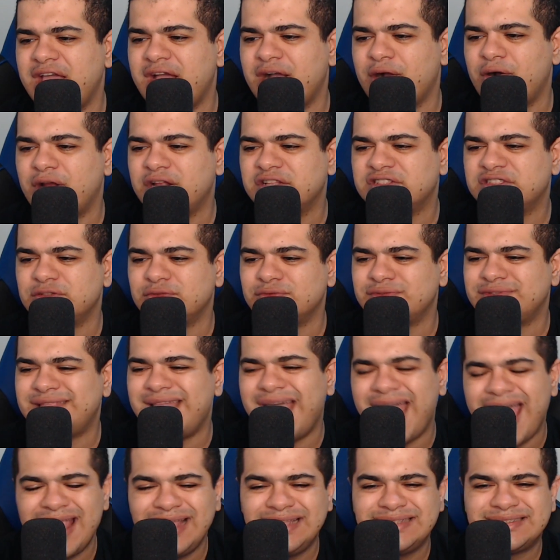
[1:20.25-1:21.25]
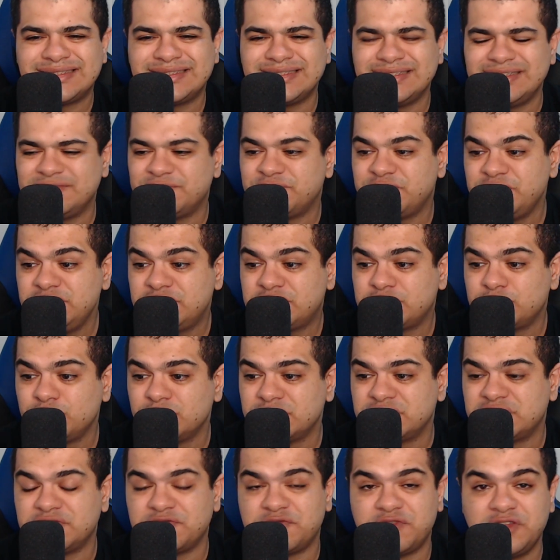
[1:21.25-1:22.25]
Agora são 10 e
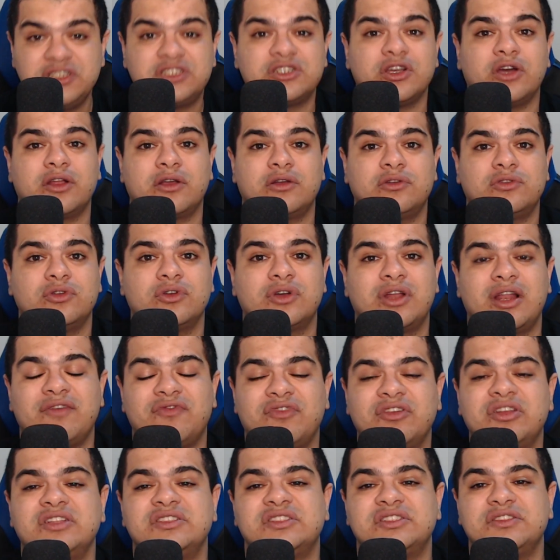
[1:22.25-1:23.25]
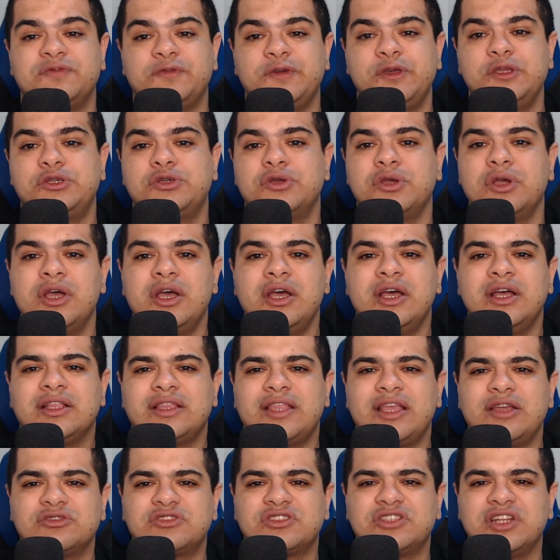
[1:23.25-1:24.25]
22 e 20 a hora que eu tô gravando esse vídeo.
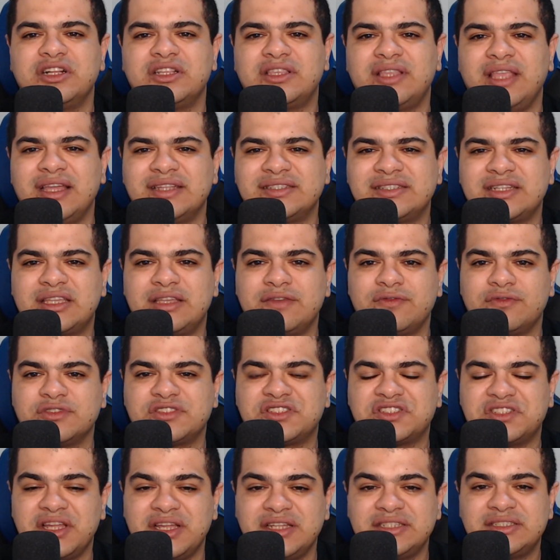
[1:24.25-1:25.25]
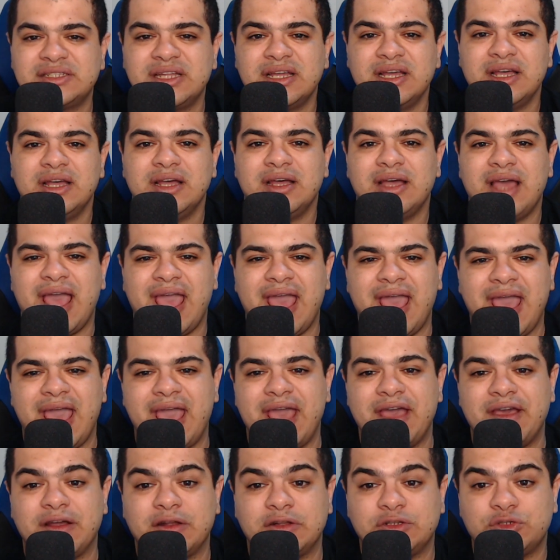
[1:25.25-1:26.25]
Tenho certeza que vocês,
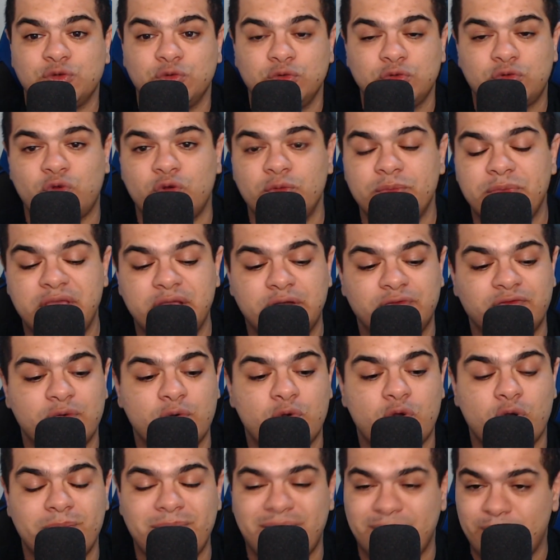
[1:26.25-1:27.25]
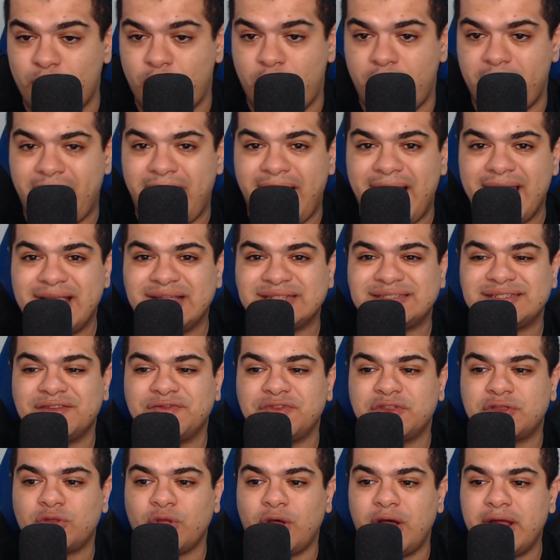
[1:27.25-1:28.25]
é, junto comigo, vão comemorar aí essa
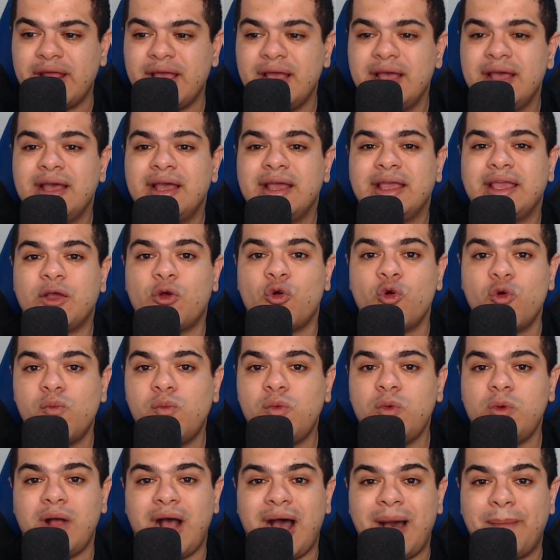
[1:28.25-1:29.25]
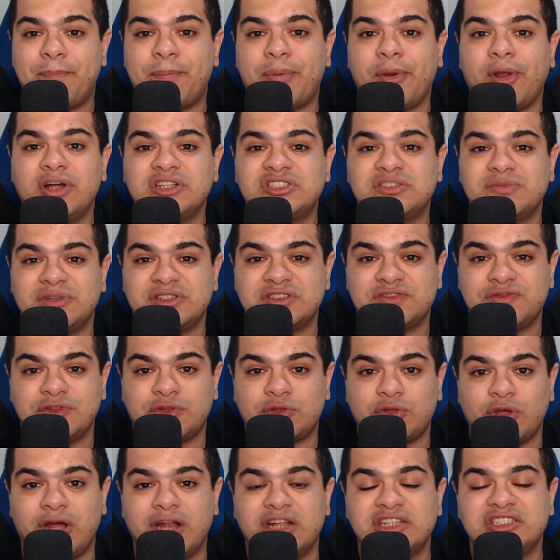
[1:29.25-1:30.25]
vitória e rumo a próximas
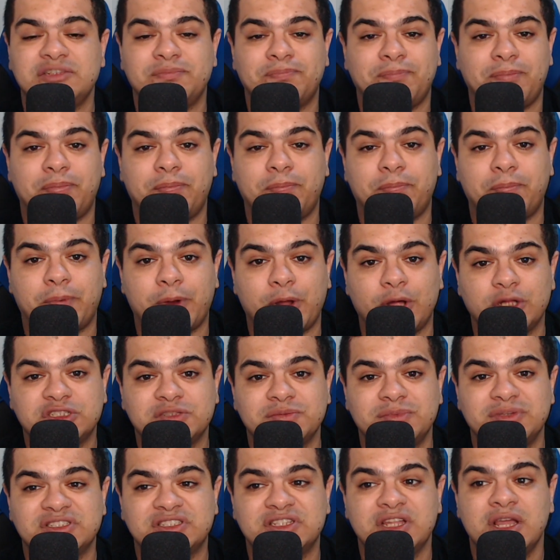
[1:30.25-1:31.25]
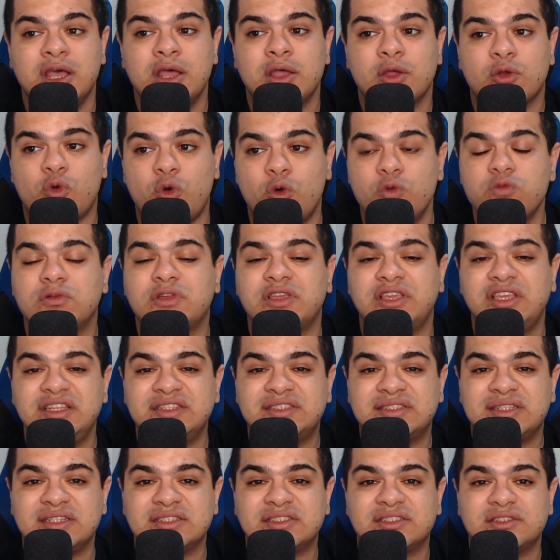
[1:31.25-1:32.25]
vitórias e próximas
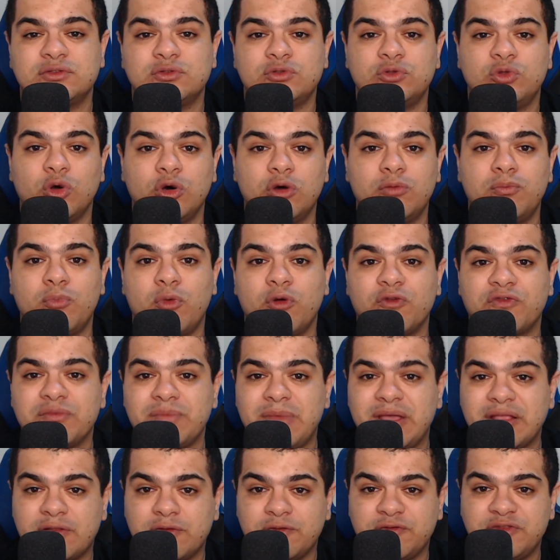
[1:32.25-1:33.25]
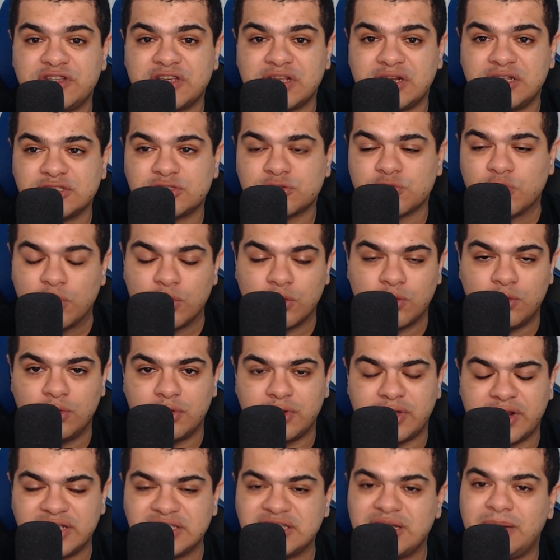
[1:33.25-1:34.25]
conquistas do movimento Vigilantes com Orgulho.
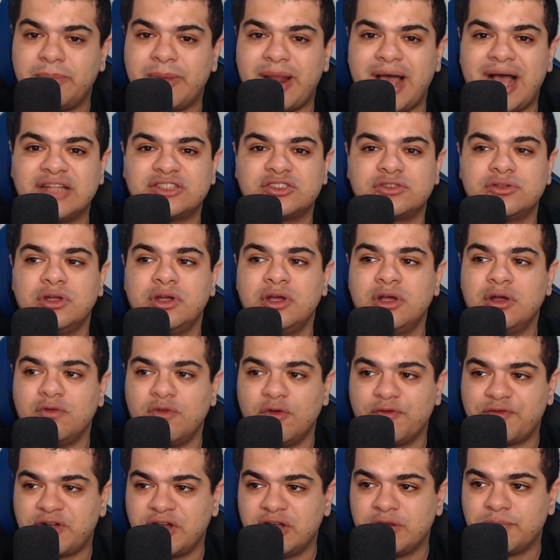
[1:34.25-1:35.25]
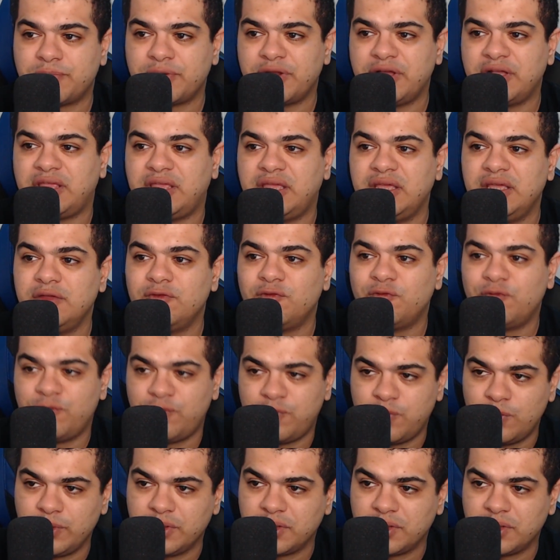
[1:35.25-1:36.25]
Grande abraço, vou ficando por aqui,
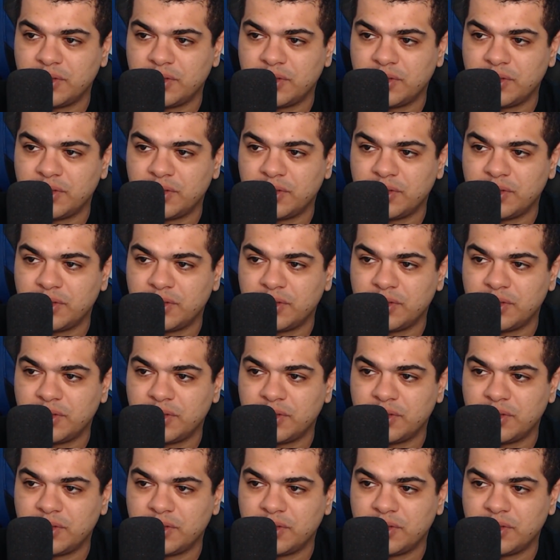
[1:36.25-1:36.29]
fui.